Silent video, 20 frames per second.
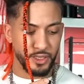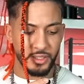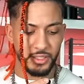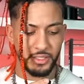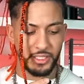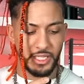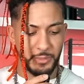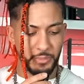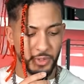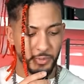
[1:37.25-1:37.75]
die
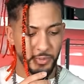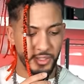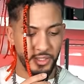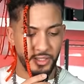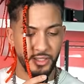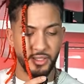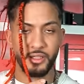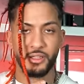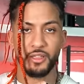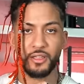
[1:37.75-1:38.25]
ich
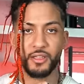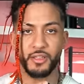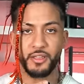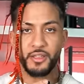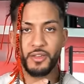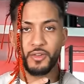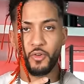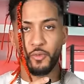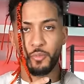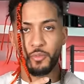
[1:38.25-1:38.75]
abspiele
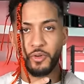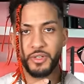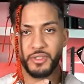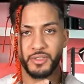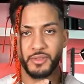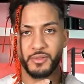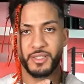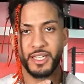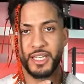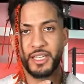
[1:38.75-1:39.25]
um euch
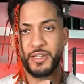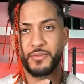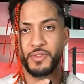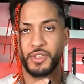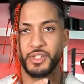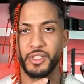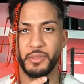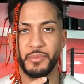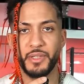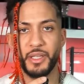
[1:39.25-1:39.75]
zu zeigen, wie
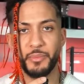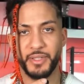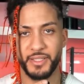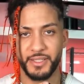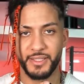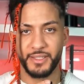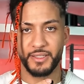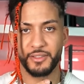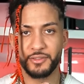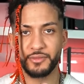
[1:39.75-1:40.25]
schlimm der
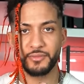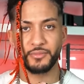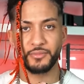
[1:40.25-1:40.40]
Biss ist.